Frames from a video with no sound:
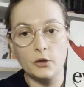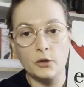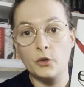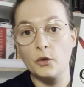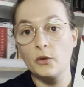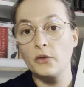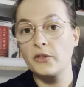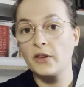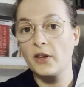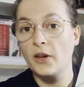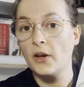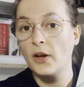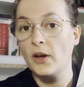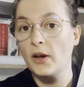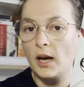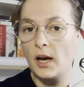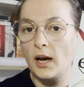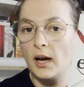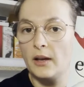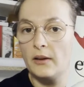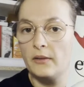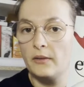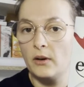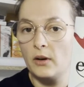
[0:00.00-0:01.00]
Sauf que
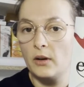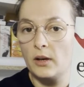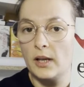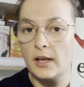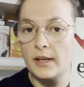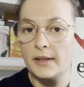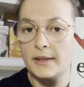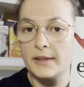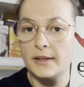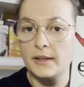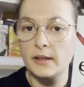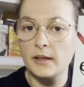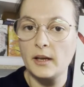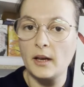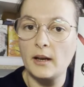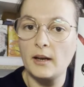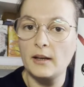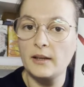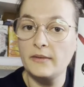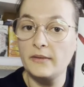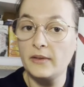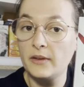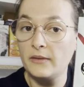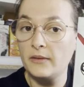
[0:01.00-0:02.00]
à Everless, elle
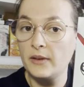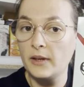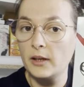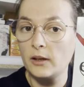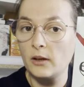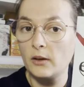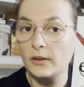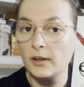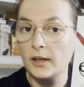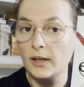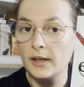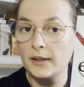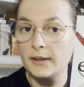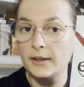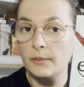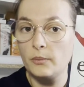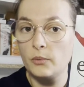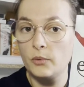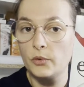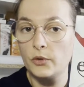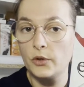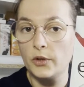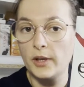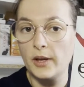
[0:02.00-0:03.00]
y vivait quand elle était
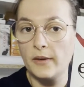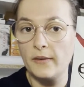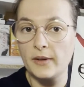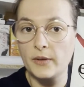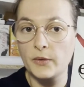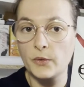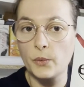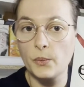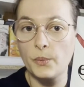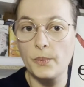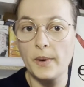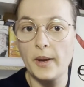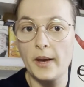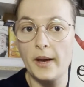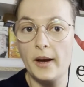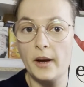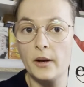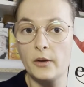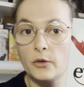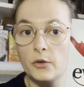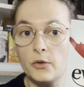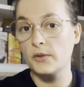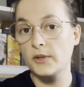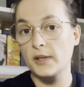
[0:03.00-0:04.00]
plus jeune avec son
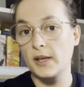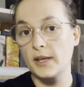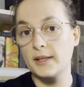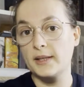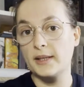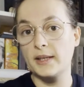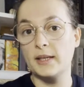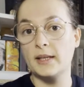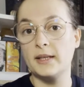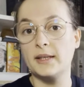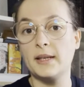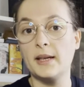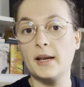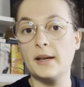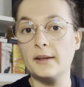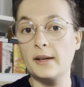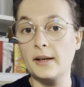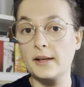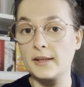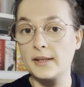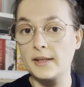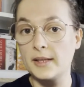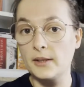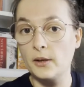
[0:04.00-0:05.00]
père jusqu'à ce qu'ils aient un
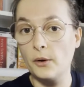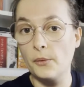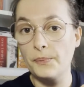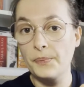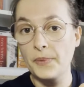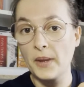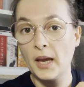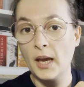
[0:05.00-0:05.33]
accident.